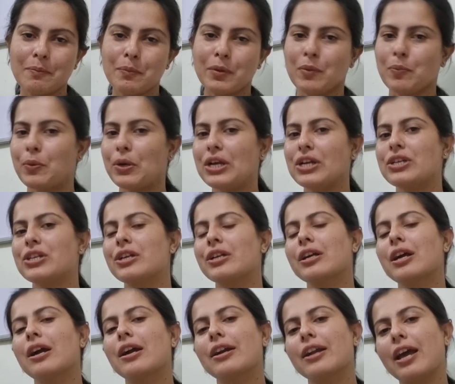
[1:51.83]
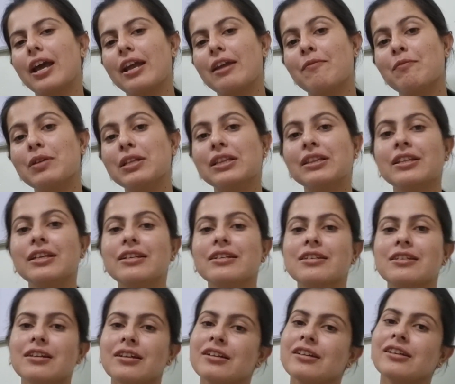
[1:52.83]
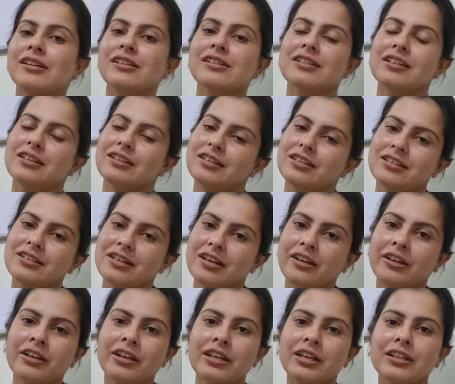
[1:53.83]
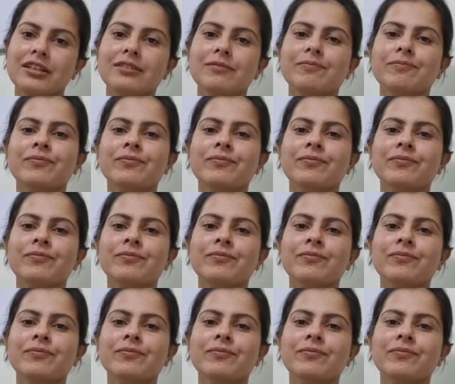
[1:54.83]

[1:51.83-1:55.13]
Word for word: प्रिपरेशन का टाइम इतने स्ट्रगल्स इतनी जर्नी